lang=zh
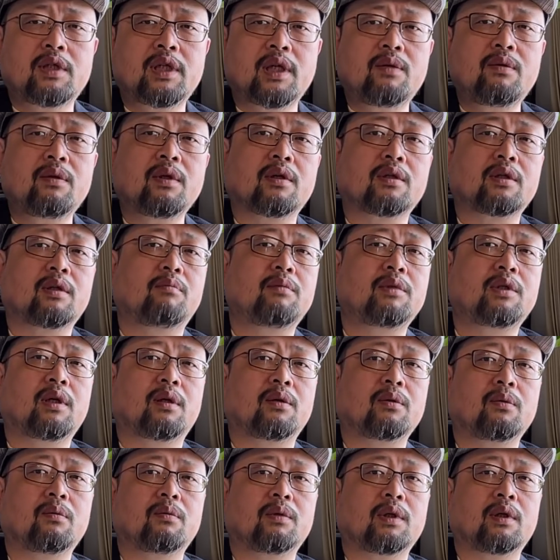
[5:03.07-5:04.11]
谦虚到什么
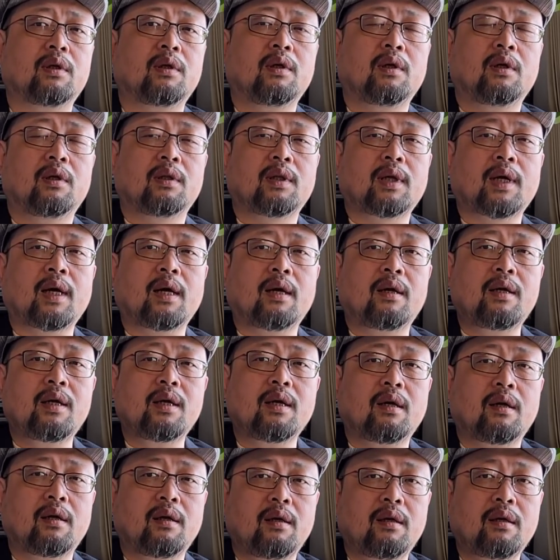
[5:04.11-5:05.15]
程度呢？他列
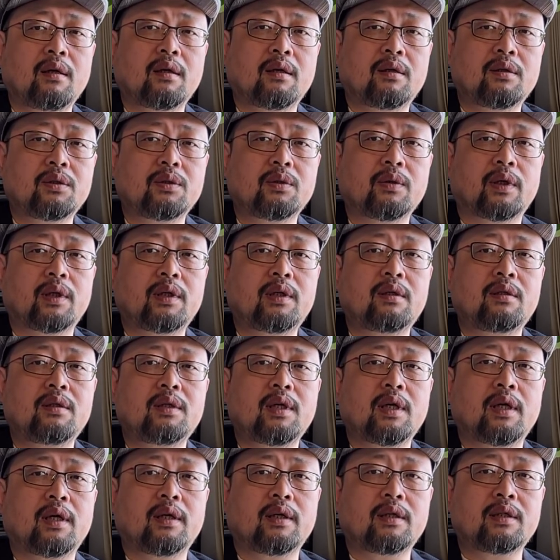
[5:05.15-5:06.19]
了一个全世
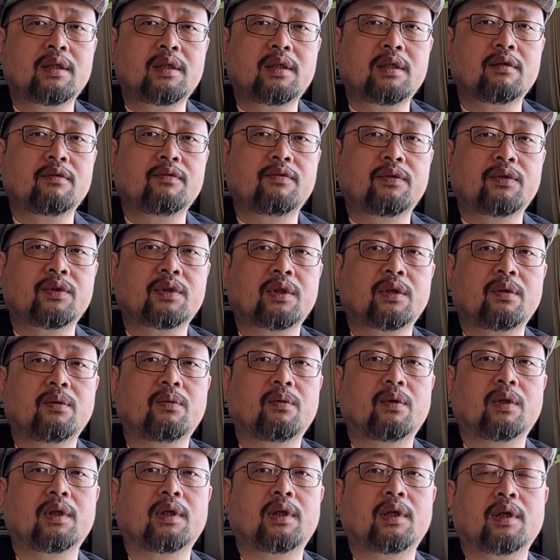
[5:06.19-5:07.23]
界这幸福生
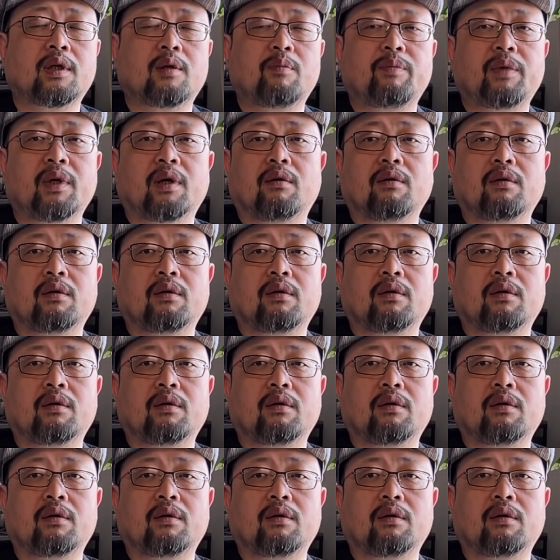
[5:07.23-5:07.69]
活的这个表